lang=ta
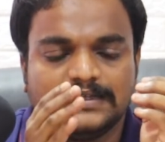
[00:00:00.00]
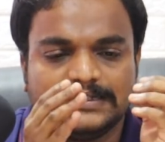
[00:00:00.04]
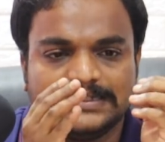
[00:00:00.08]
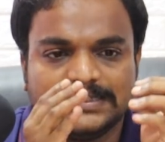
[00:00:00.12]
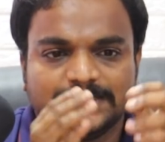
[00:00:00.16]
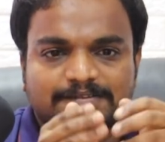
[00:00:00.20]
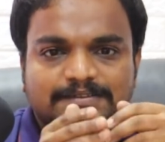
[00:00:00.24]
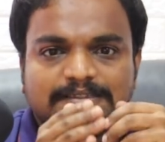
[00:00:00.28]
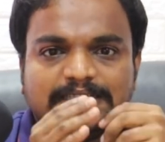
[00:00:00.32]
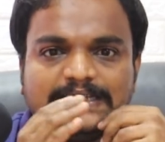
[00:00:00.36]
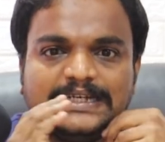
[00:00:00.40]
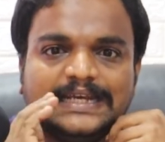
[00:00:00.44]

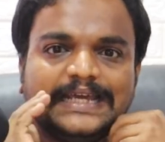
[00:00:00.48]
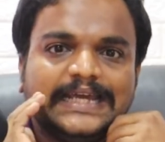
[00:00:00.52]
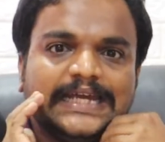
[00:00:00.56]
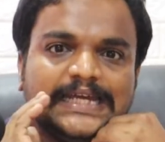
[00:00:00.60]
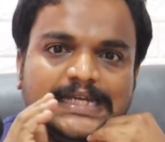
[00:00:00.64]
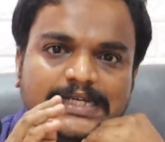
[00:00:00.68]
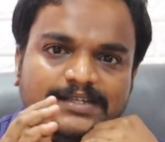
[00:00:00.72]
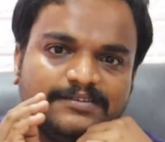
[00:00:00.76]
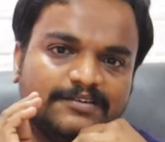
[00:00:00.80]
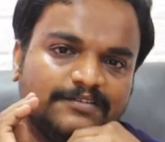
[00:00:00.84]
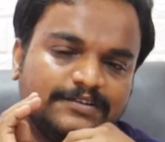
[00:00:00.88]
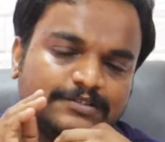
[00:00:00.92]
இதை வந்து
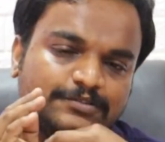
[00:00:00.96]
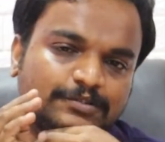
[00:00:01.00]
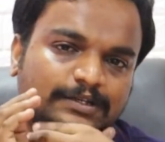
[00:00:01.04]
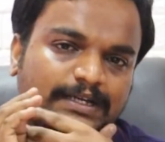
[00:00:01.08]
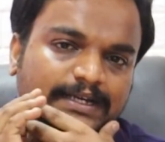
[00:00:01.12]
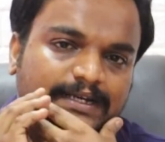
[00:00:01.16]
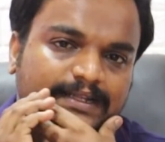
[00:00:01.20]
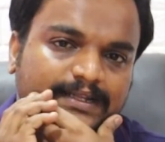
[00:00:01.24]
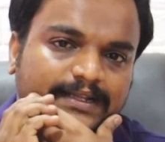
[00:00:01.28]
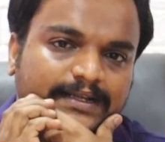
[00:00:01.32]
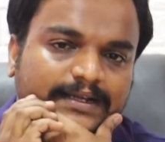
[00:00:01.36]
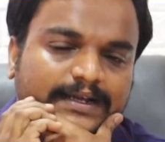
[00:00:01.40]
நெகட்டிவாகவே
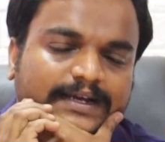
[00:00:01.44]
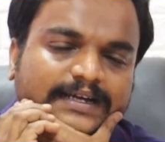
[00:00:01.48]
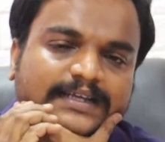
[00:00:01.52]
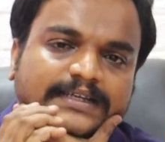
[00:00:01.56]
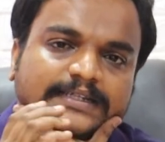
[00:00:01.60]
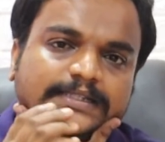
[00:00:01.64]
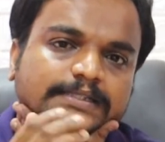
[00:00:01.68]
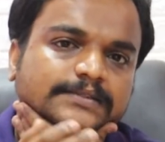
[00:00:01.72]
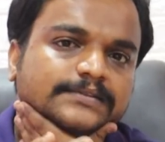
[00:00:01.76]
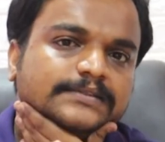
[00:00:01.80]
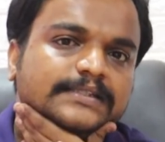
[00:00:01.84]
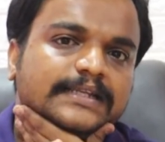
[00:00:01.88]
சொல்லிட்டு இருந்தாங்க
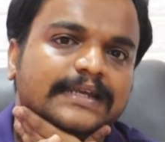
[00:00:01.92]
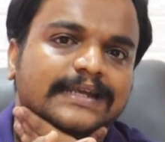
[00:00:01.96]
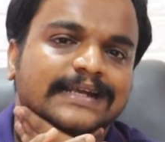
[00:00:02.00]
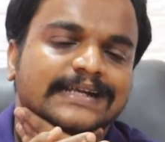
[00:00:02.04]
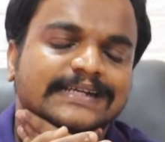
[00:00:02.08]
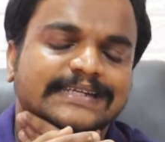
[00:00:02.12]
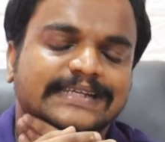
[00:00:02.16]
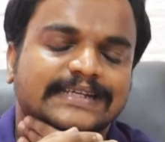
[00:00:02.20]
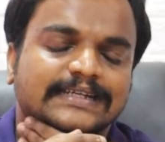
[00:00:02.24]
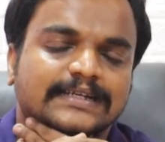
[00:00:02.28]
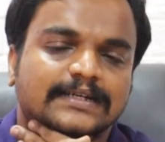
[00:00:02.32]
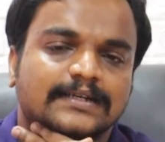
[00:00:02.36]
ஆனால் இது வந்து
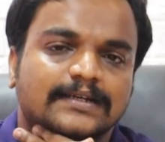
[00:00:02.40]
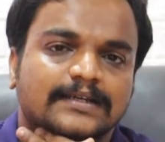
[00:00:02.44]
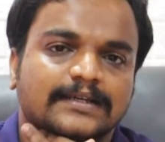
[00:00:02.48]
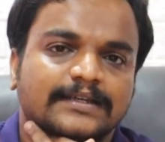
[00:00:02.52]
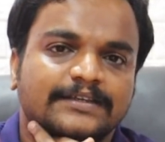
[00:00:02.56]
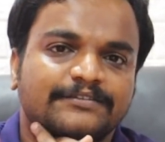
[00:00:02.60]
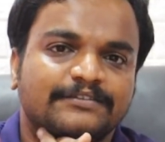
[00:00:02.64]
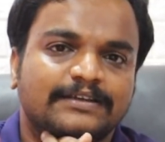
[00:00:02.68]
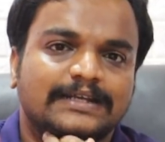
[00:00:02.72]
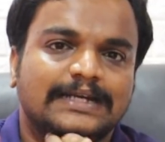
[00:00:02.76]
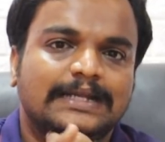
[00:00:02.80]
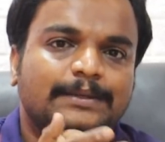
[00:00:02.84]
ரியாலிட்டி என்னென்னா
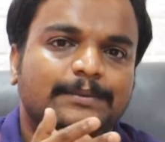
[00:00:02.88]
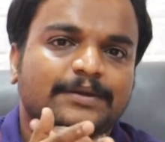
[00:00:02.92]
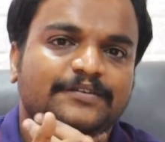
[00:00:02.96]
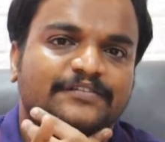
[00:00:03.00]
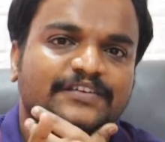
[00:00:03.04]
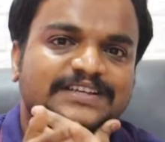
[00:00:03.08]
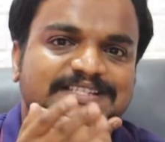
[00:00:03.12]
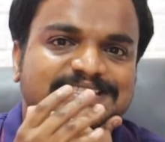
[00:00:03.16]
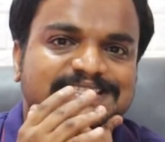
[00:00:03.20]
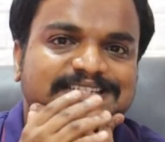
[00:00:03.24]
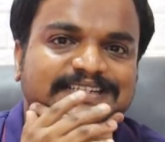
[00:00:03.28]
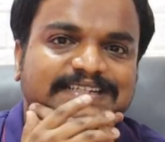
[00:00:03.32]
இவங்க எல்லாமே
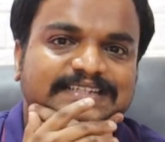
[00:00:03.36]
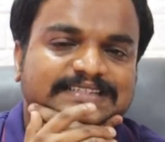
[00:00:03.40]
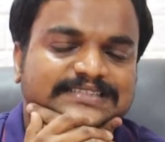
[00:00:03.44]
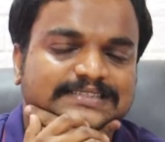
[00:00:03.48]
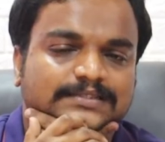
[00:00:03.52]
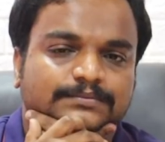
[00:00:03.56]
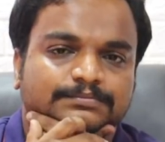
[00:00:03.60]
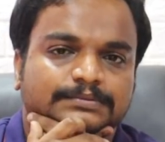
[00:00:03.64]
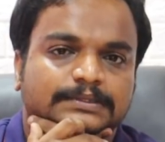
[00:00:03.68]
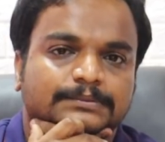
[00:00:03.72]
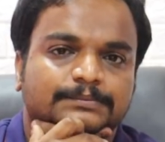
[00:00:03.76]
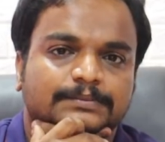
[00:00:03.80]
ஃபஸ்ட்
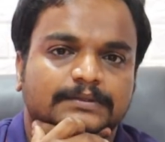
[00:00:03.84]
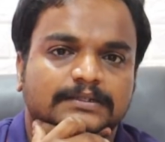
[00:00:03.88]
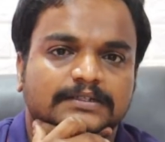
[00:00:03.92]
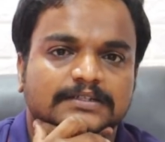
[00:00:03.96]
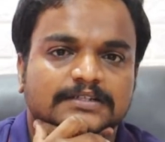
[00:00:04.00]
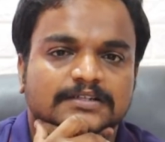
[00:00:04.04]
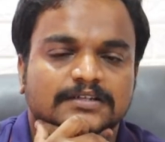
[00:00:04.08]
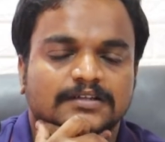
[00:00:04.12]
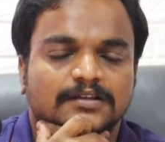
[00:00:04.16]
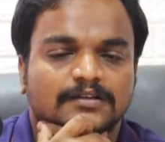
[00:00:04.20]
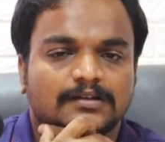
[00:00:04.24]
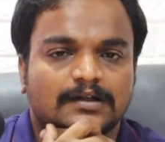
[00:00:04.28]
ஜென்ரேஷன் பேப்பர்
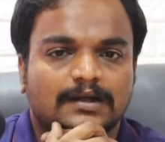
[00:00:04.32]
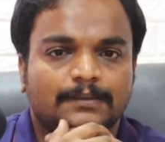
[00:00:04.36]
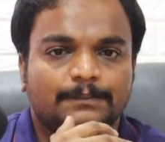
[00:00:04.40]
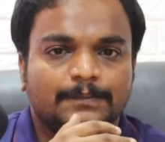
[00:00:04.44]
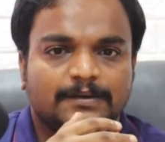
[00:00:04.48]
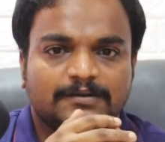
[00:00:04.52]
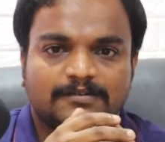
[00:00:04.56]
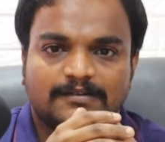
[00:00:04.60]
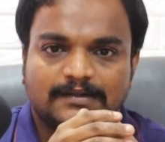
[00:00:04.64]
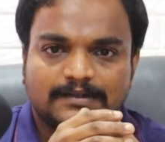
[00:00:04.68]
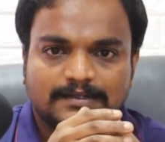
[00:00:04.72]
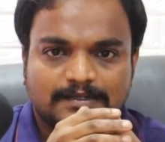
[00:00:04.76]

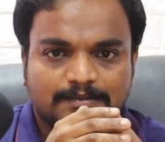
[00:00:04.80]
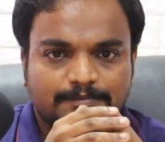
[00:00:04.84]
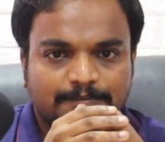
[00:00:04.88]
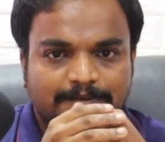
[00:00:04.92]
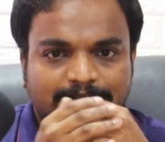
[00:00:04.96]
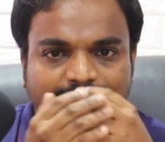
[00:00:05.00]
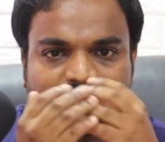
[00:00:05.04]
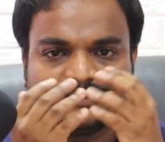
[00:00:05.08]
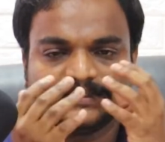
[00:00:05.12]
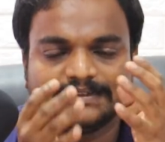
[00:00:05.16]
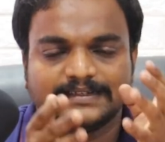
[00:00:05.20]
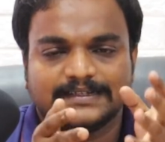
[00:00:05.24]
காப்பர் வாட்டர்
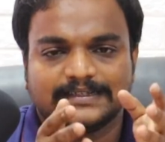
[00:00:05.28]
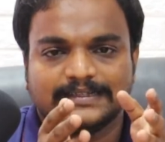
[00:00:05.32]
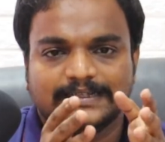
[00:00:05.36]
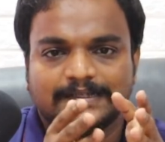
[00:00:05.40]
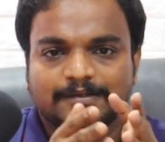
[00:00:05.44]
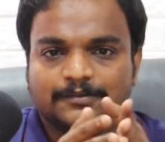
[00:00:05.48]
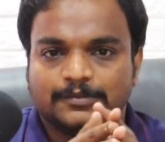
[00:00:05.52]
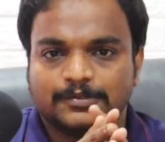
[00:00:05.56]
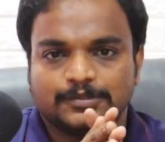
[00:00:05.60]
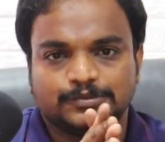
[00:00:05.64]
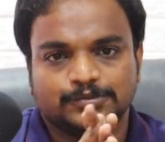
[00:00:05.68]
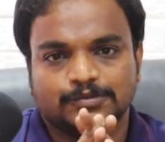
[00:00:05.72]

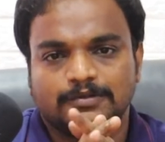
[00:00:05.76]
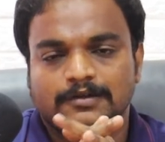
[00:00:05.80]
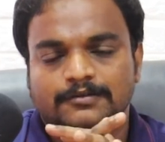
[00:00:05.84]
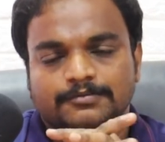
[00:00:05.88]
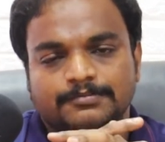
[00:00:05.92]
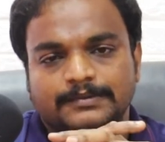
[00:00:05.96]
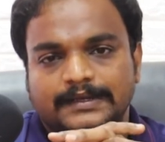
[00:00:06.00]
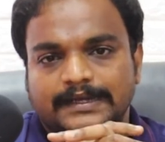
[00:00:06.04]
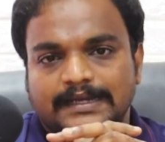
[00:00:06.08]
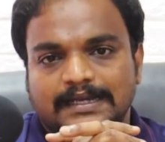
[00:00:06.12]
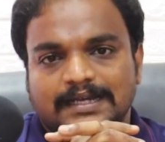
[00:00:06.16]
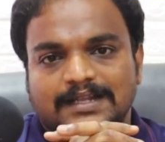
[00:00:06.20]
பாட்டில்ன்றதே ஒரு ஷோ
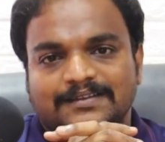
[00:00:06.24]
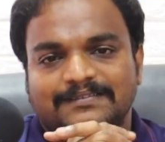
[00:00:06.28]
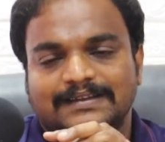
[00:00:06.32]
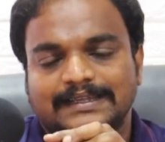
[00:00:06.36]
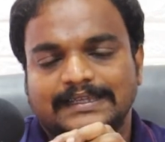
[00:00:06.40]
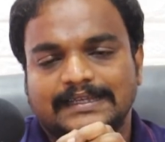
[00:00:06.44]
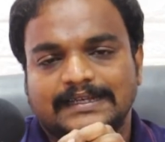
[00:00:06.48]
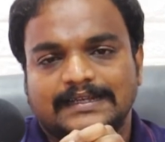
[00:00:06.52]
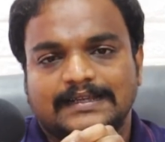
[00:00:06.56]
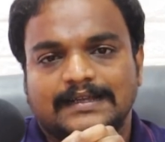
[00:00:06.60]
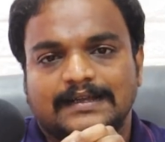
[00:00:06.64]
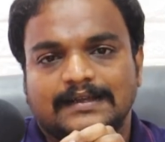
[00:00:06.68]
ஆஃப் மீடியெல்லாம்
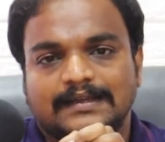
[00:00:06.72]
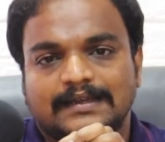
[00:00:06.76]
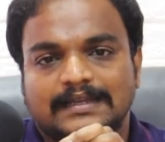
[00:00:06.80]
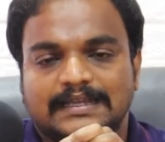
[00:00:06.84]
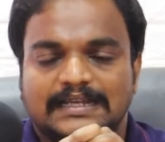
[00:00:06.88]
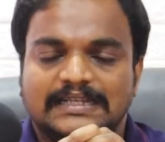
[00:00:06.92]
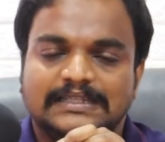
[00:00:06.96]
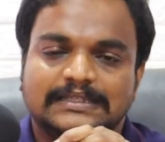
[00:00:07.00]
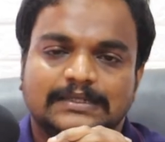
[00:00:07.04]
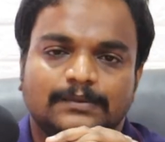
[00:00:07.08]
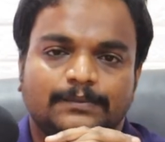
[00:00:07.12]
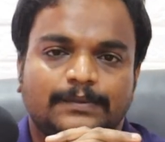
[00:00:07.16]
வாங்கியிருக்காங்க
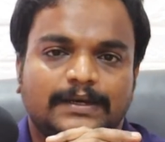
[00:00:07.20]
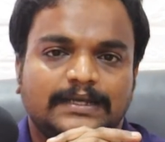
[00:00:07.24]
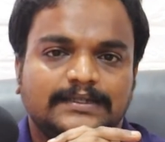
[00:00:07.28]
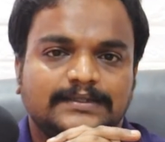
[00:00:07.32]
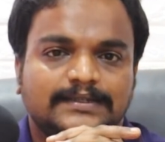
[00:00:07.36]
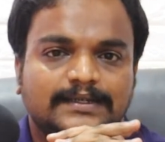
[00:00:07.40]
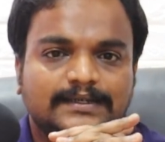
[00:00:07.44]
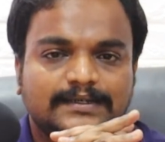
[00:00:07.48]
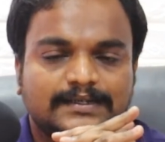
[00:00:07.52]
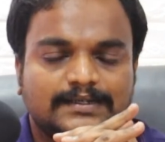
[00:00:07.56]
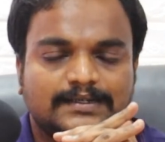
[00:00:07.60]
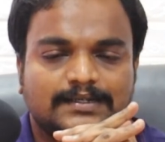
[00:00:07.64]
ஹெல்த்தை
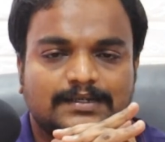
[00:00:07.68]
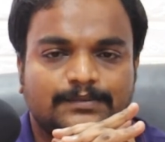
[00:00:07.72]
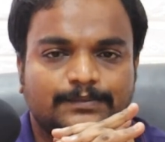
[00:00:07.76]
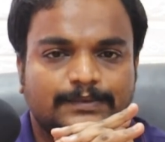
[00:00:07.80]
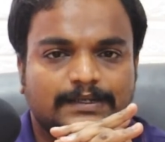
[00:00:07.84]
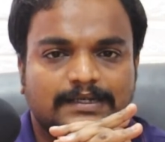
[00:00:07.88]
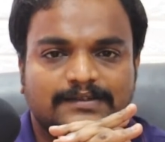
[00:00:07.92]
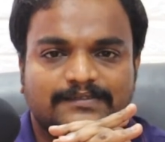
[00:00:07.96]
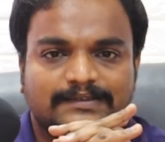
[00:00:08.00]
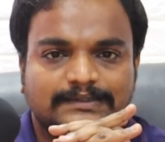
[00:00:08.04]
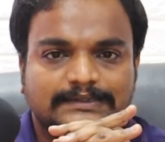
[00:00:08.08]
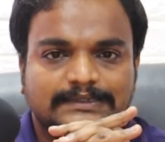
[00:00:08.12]
பாதுகாக்கிறன்ற
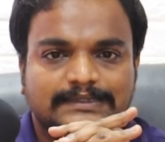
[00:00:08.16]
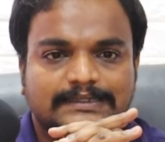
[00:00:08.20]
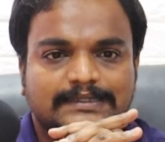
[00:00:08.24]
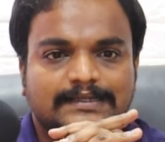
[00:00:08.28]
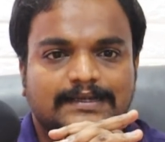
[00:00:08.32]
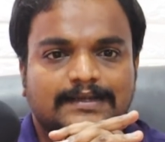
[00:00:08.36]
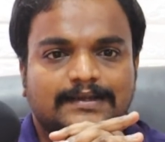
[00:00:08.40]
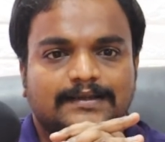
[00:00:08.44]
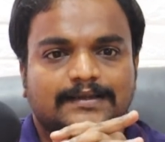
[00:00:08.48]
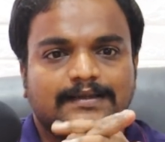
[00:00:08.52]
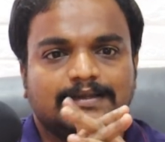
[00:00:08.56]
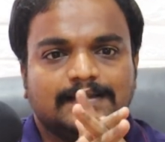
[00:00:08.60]
பேரில்
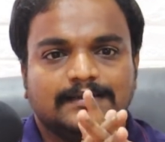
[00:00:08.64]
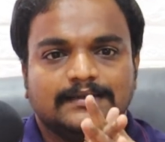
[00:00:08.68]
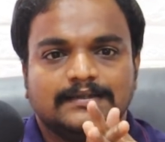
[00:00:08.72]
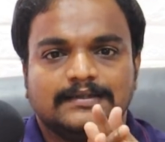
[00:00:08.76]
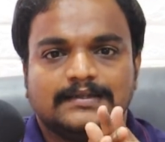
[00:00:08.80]
வாங்கியிருக்காங்க